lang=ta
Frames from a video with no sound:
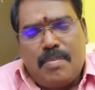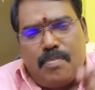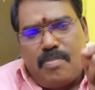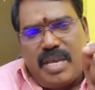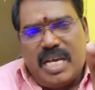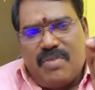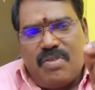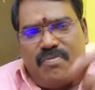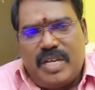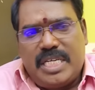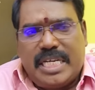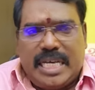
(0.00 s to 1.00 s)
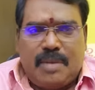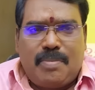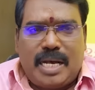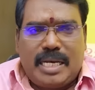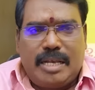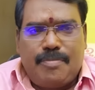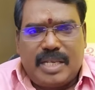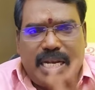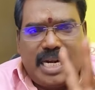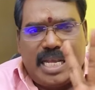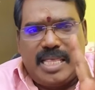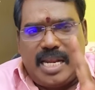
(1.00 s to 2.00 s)
மிகவும் வெற்றிகரமாக
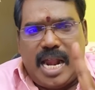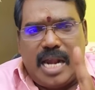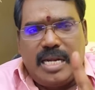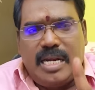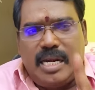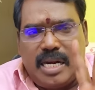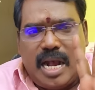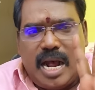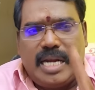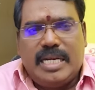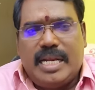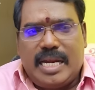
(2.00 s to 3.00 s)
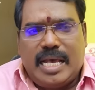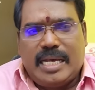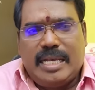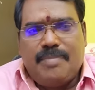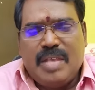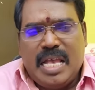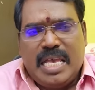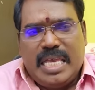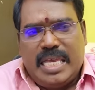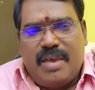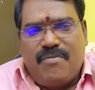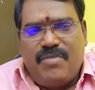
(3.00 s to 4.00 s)
கடந்த நான்கு ஆண்டுகளாக
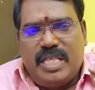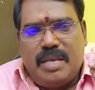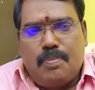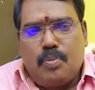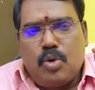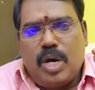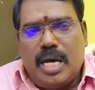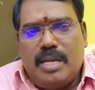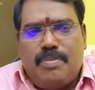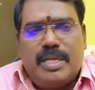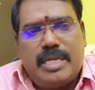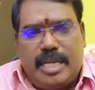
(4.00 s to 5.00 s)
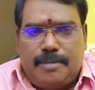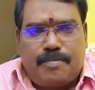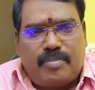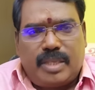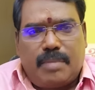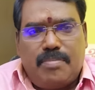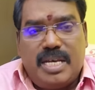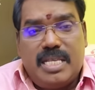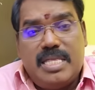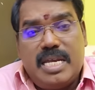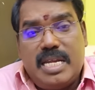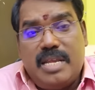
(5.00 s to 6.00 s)
எவ்வித புகாரும் இன்றி
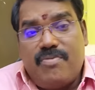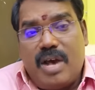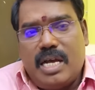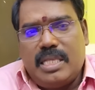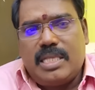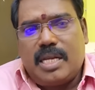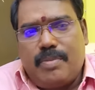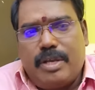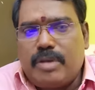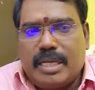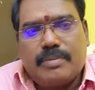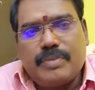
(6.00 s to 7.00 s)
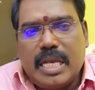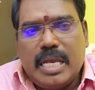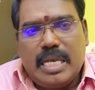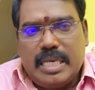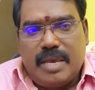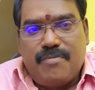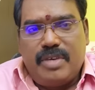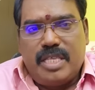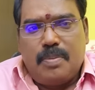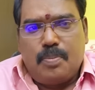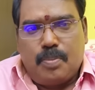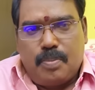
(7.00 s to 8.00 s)
மிகுந்த நிர்வாக திறமையுடன்
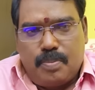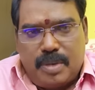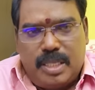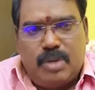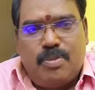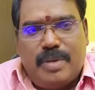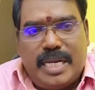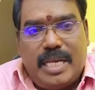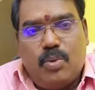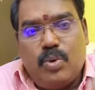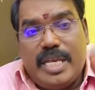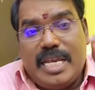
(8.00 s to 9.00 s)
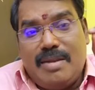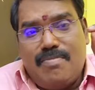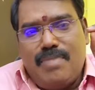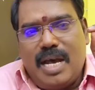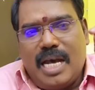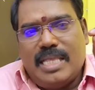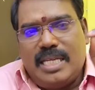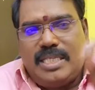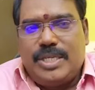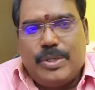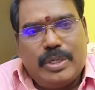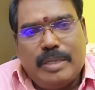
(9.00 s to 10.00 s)
எவ்வித இதுவுமின்றி ஒரு இன்ப
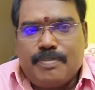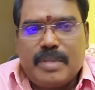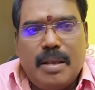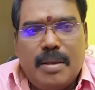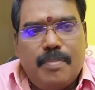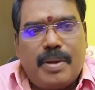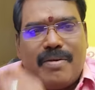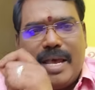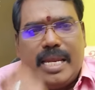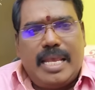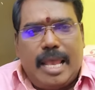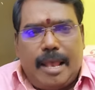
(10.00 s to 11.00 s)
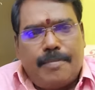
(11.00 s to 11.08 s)
அதிர்ச்சியோடு பரவாயில்லையே